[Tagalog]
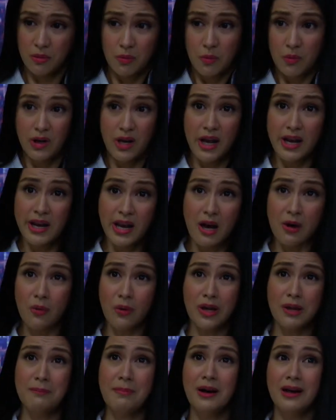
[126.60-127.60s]
Wala na akong
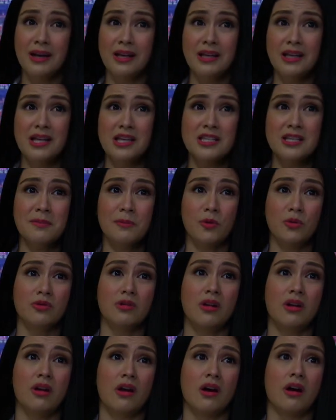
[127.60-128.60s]
ibang inisip
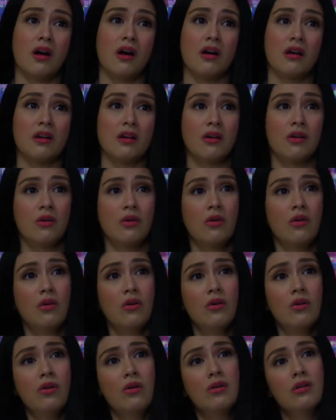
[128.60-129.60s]
kundi ang career
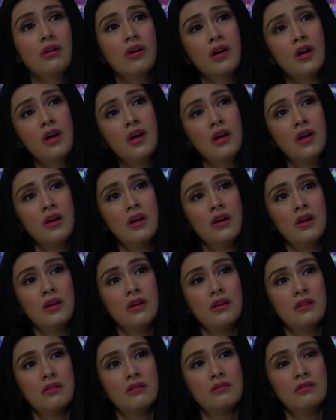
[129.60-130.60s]
ko,
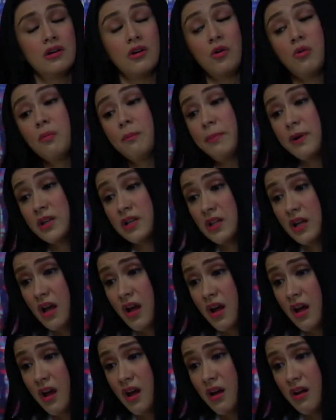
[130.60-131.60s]
ang
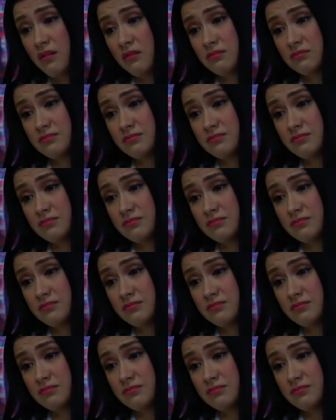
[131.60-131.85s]
kumpanya.